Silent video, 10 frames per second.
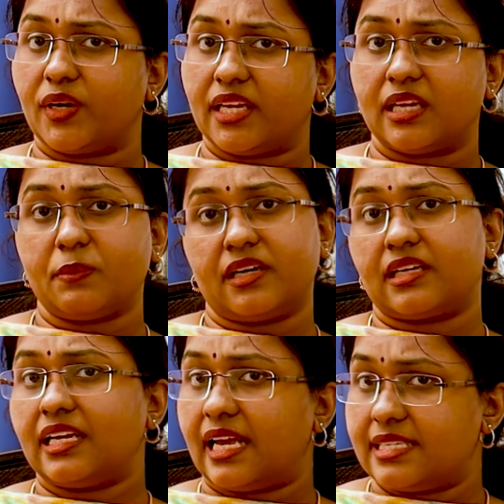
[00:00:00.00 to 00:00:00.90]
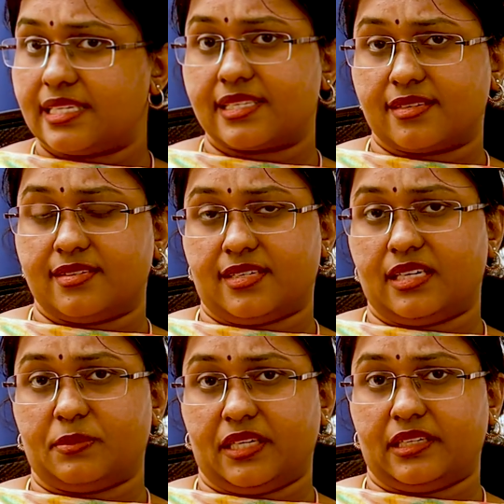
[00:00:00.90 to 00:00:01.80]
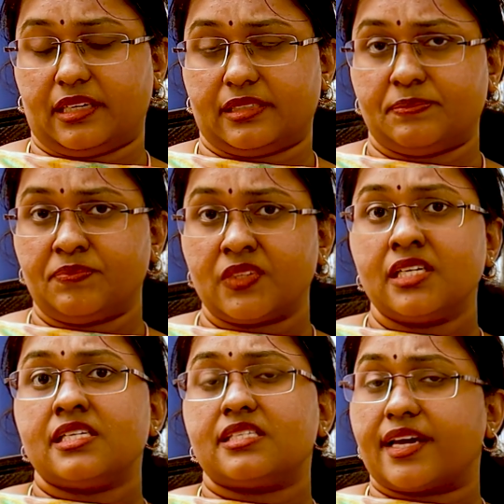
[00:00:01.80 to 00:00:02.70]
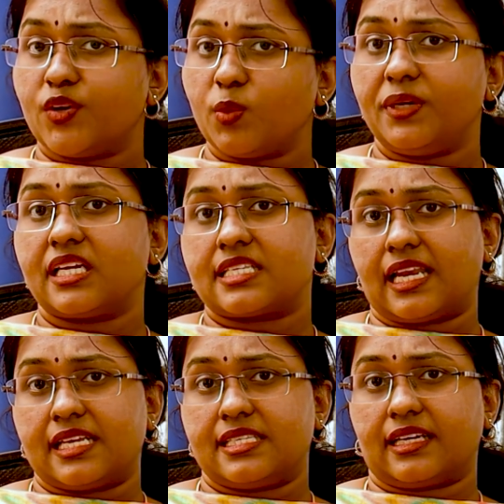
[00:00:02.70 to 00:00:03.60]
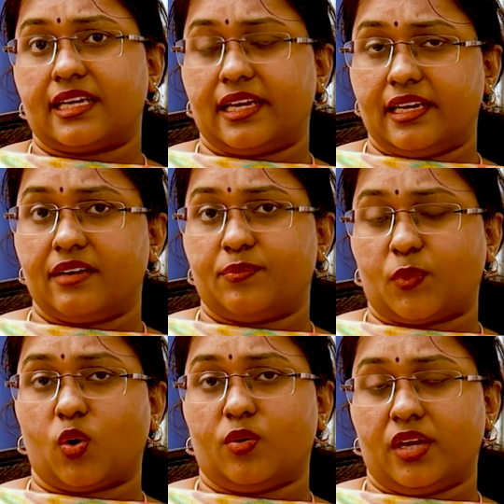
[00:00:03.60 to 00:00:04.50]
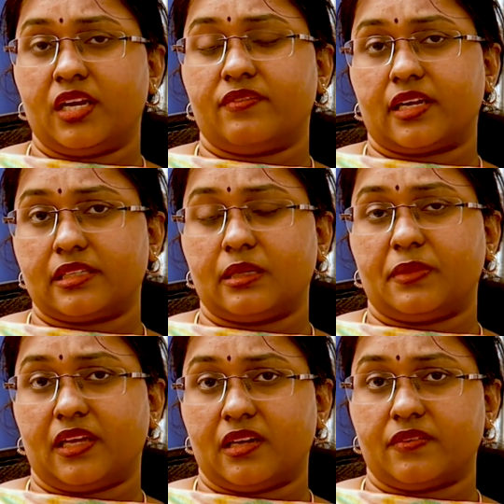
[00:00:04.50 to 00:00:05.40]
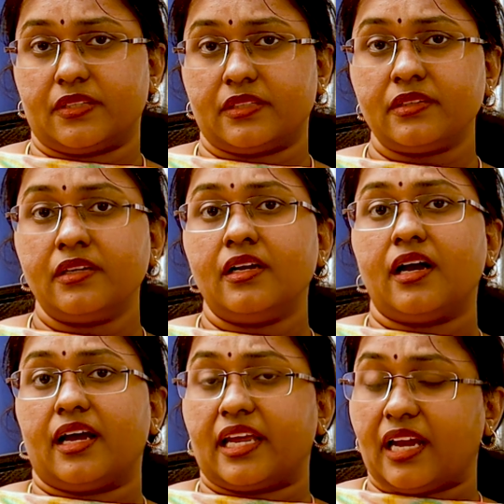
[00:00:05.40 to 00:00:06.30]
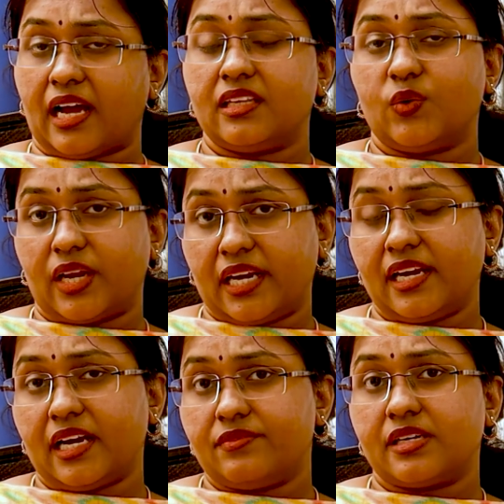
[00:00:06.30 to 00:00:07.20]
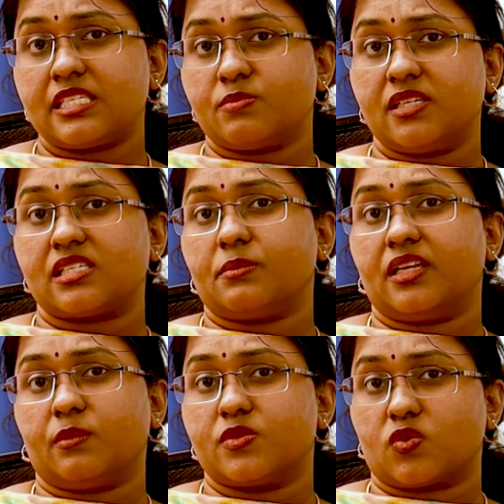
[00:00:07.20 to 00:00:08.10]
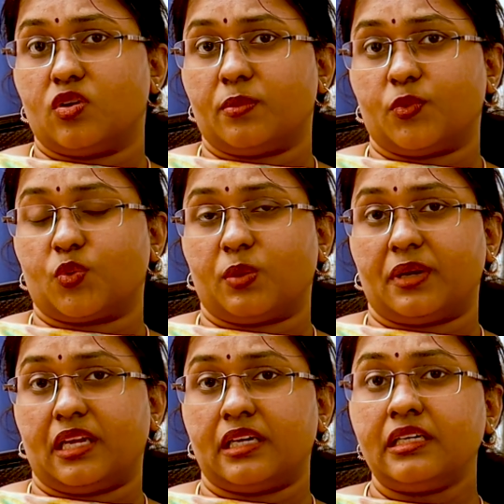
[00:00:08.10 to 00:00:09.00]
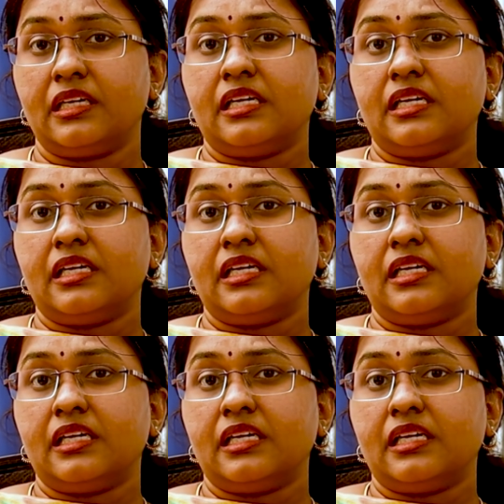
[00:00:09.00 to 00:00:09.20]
ரொட்டீனாக பண்ணுற லாசிக் சர்ஜரி அப்படிங்கிறது ஜயோப்டிக்ஸ் லாசிக்கில் என்ன ப்ரா என்ன வருது அப்படின்னா வந்து அதில் என்ன அட்வான்ஸ்மெண்ட்ஸ் அப்படின்னு நம்ம சொல்ல போனோம் அப்படின்னா